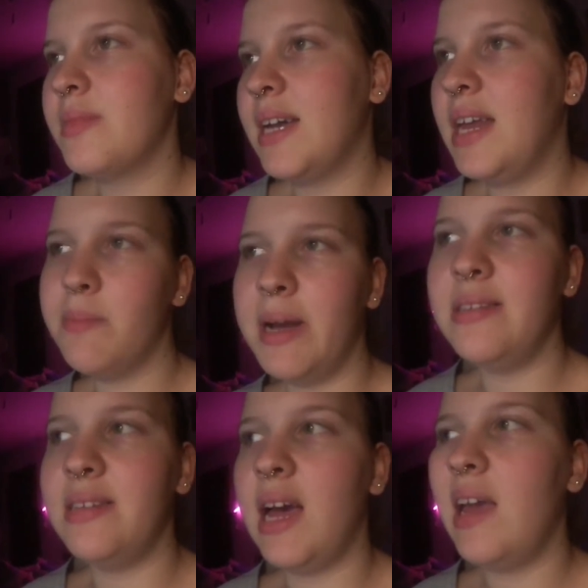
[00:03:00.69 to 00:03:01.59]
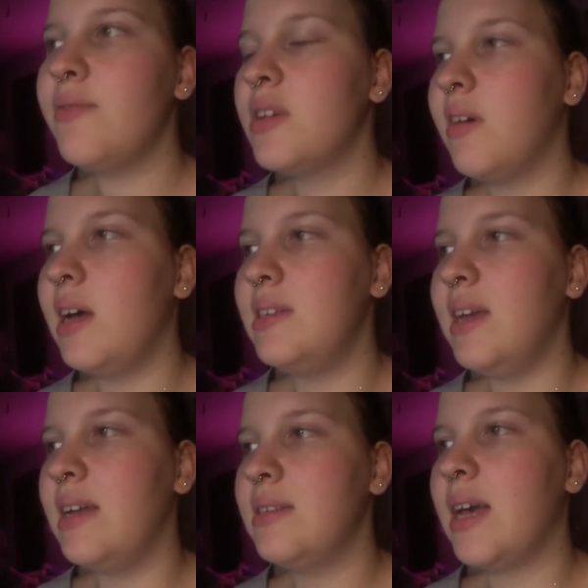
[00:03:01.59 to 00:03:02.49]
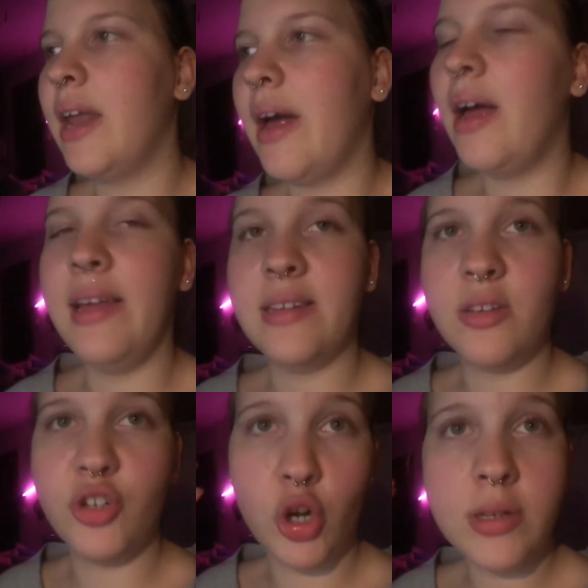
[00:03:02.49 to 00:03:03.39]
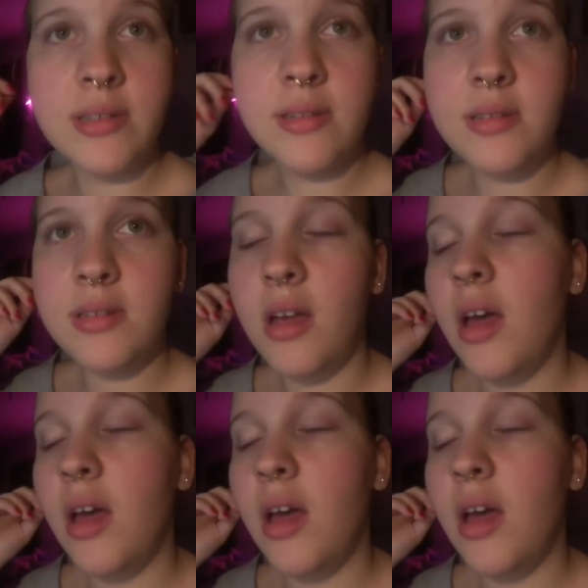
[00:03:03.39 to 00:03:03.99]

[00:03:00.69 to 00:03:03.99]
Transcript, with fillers: Dynamites Live quasi als Kanal jetzt geschlossen ist.